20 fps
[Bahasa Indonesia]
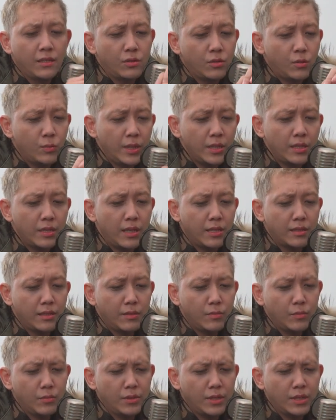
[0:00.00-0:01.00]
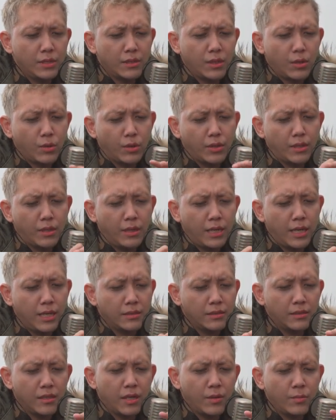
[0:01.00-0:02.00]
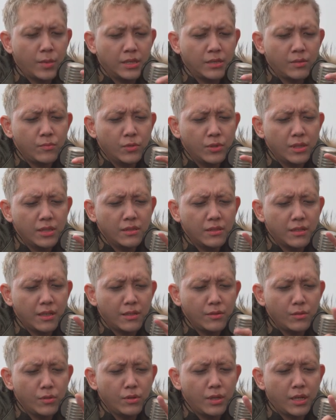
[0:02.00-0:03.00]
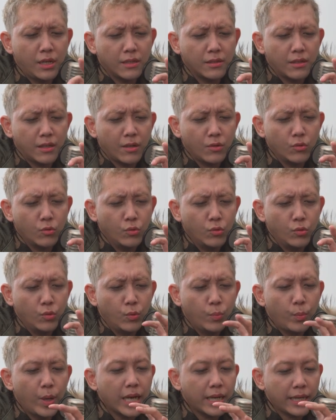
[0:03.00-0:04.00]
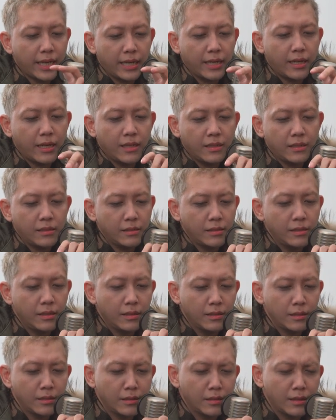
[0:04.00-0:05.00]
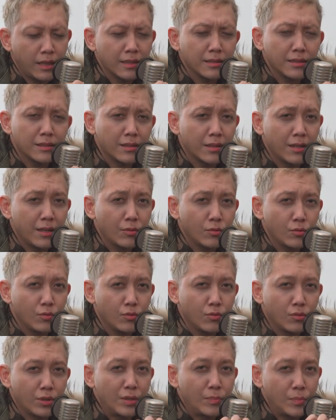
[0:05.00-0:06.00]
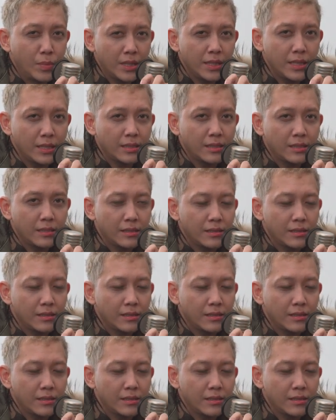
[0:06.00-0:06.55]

Cuman karena mungkin kalau gelang segala macam mungkin sekarang gue udah nggak terlalu pakai ya dan karena terlalu ribet.